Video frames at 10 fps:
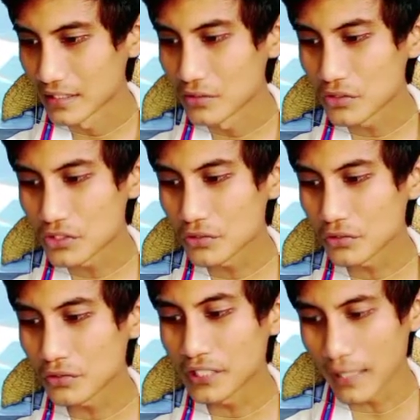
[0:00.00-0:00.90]

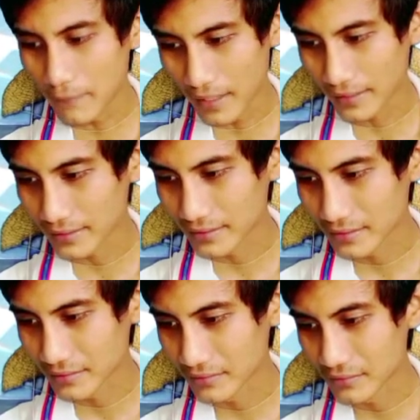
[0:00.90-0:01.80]
Yusuru Yamai,
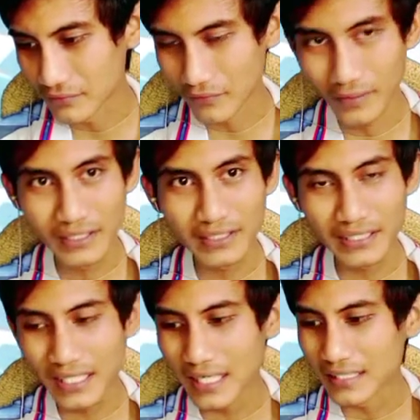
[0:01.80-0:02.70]

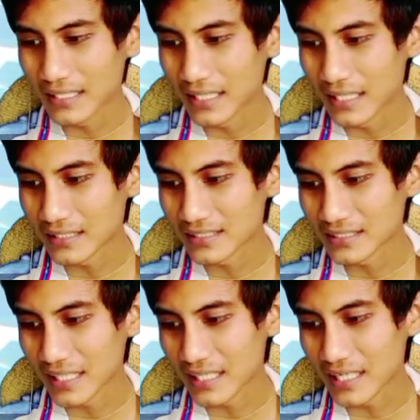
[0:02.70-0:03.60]
voice-nya adalah
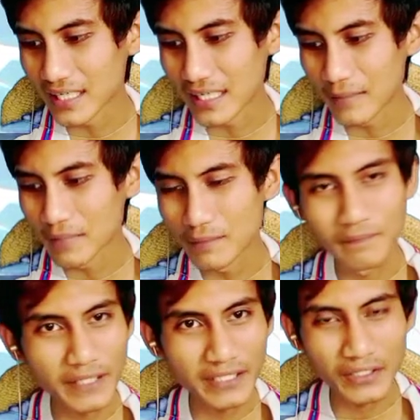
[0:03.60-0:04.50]
Sarah Emi
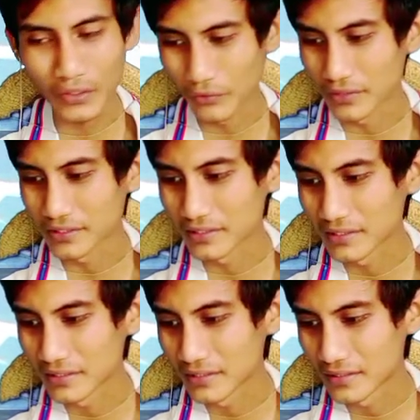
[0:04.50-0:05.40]
Britgood.
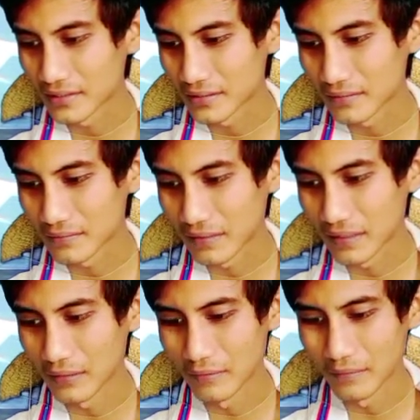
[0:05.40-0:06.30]

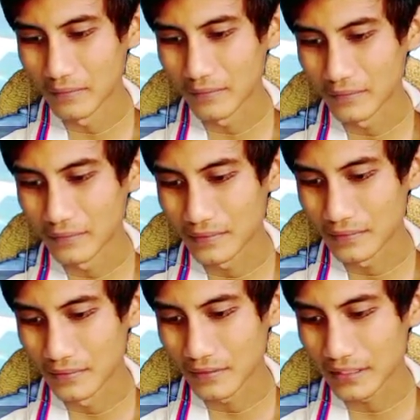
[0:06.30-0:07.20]
Wow,
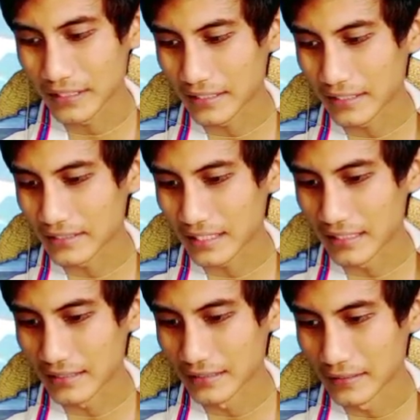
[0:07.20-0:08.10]
oke keren kali